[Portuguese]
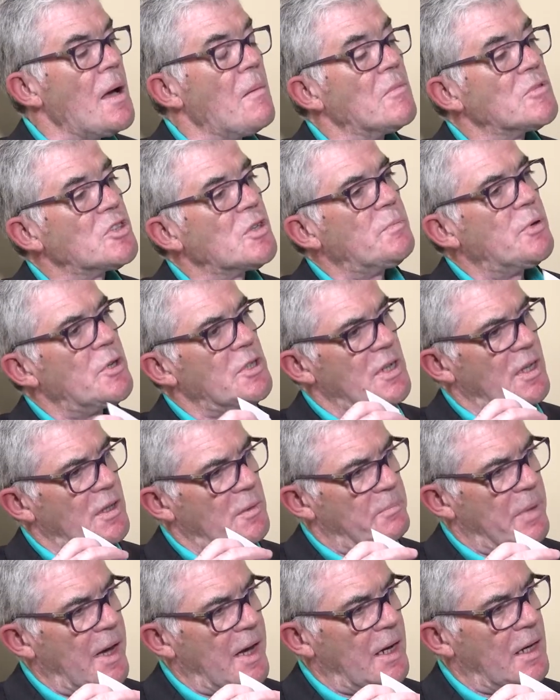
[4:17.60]
Mas depois
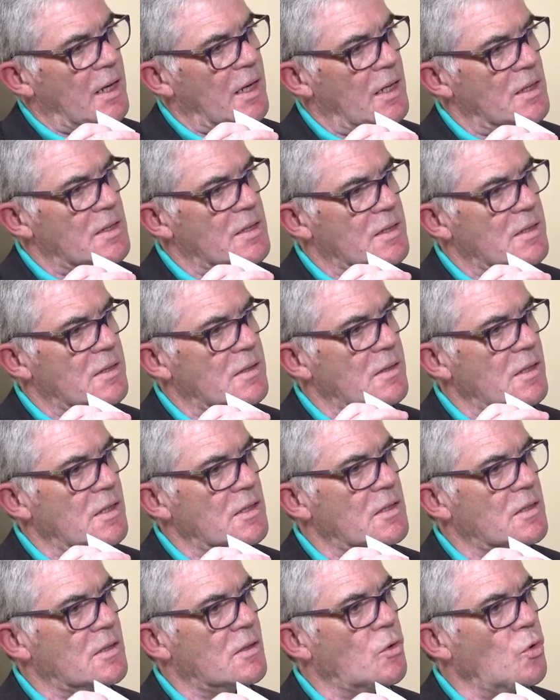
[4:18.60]
ele pega nesse,
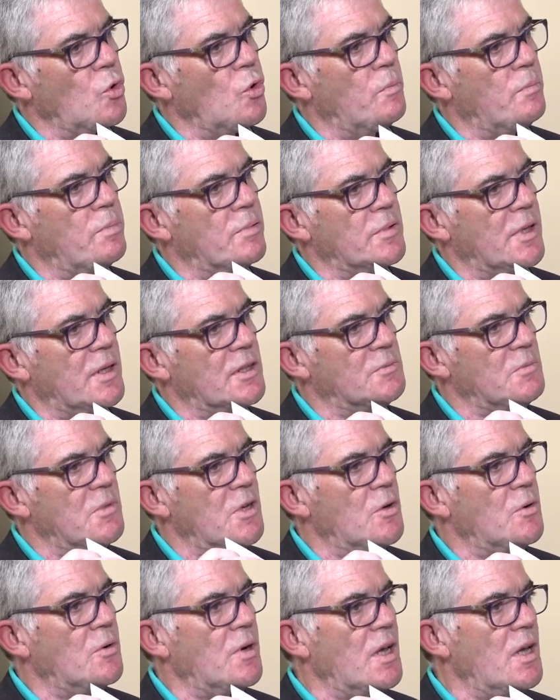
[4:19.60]
nesse grupo das
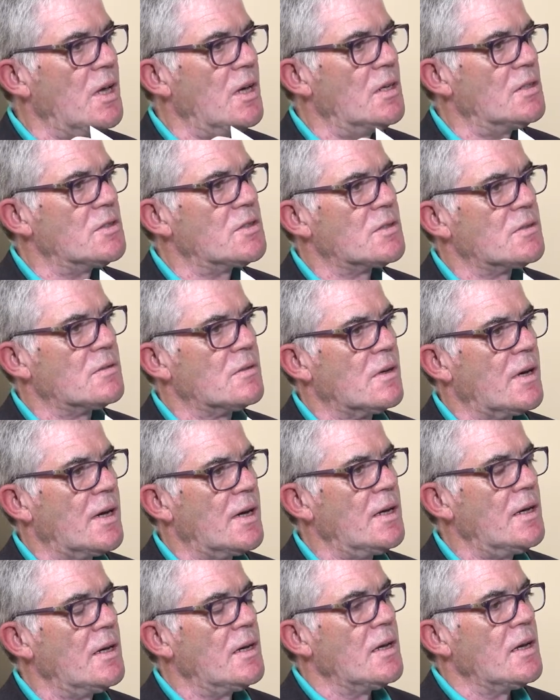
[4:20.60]
minorias, não
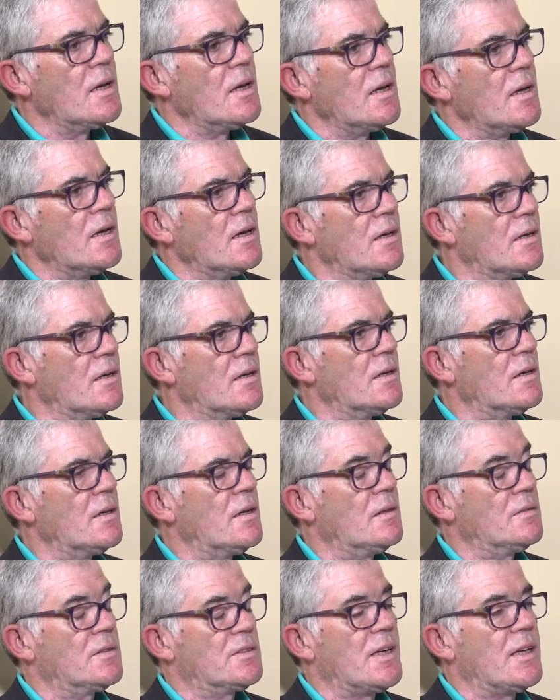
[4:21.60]
é? Eh,
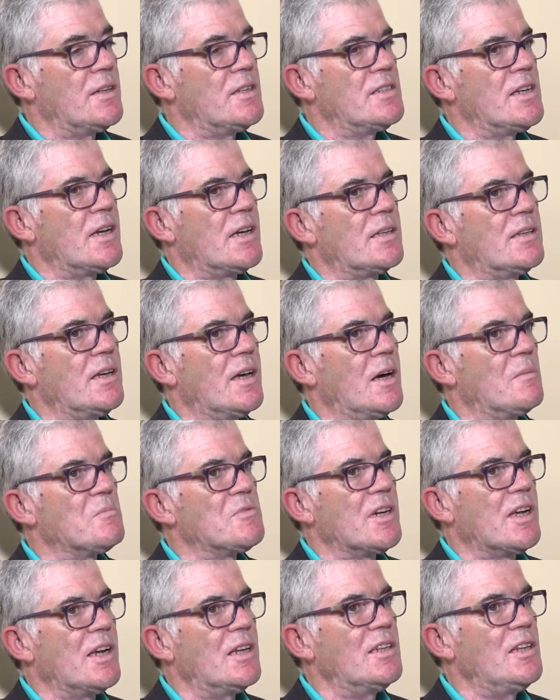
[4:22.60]
e está a dizer que,
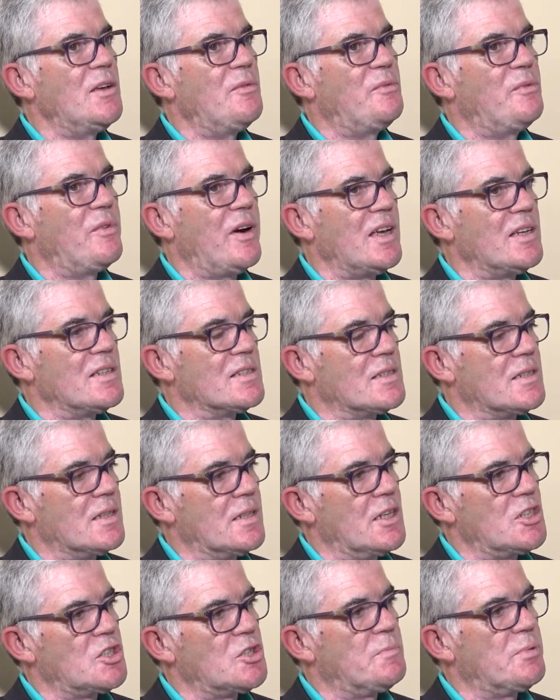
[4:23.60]
digamos, a grande diferença
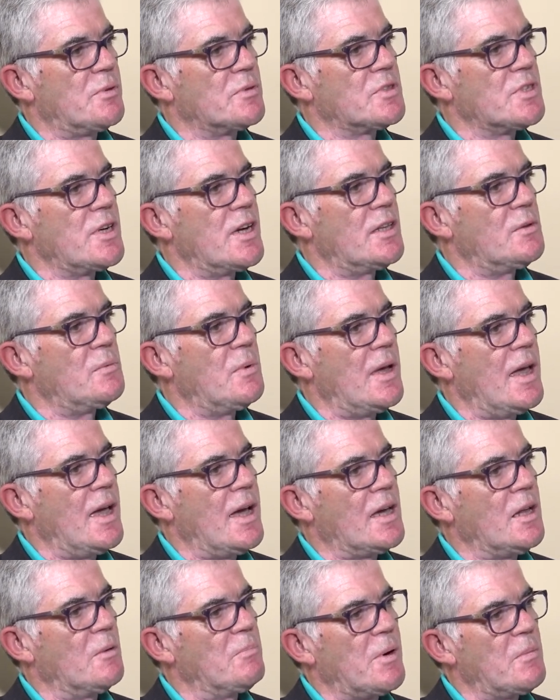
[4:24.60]
deste projeto é
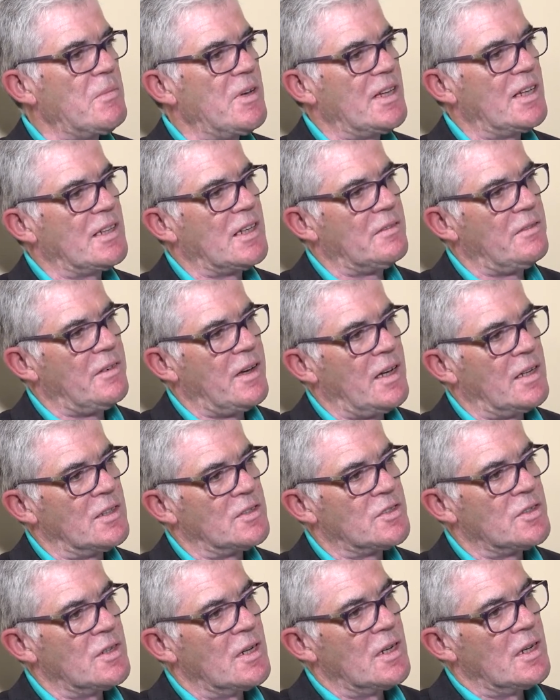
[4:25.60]
que ele permite,
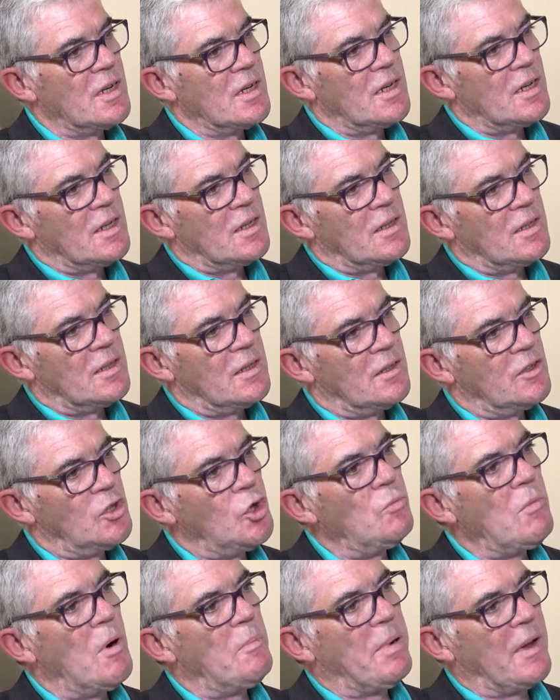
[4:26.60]
através eh,
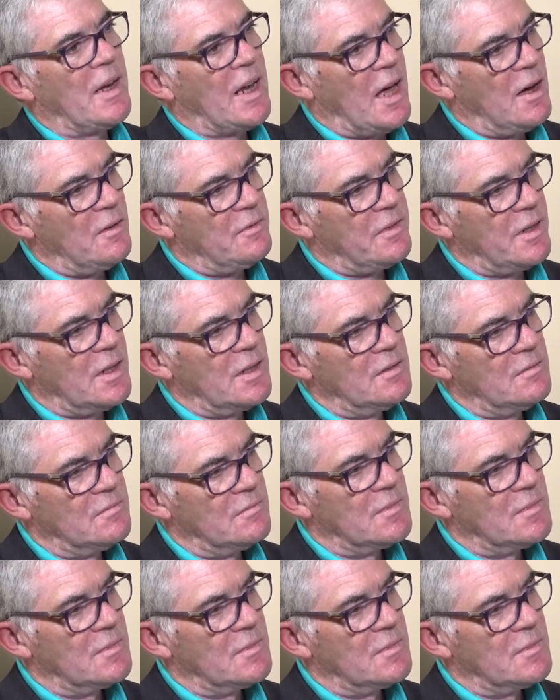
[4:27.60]
de uma palavra,